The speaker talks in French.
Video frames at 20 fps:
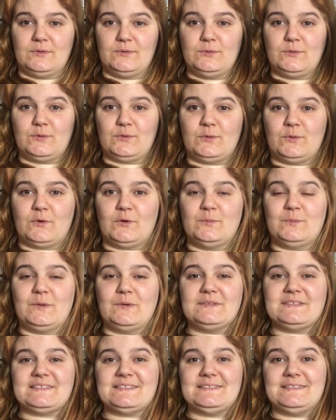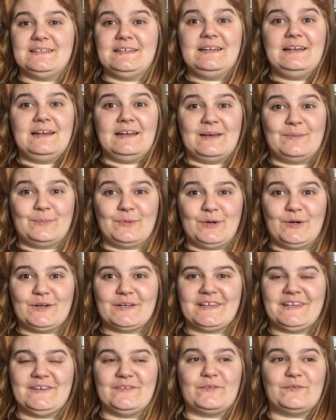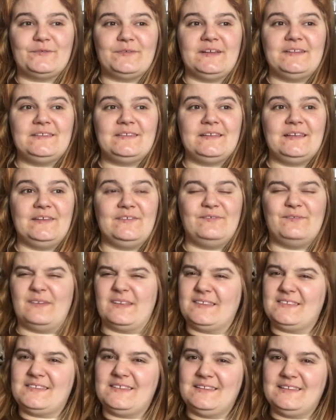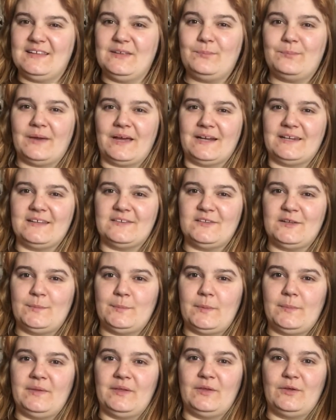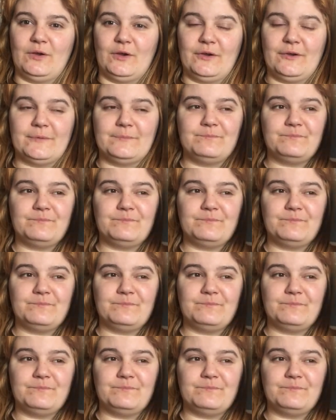de ce roman, c'est la mort qui en fait est fascinée par Liesel Memminger.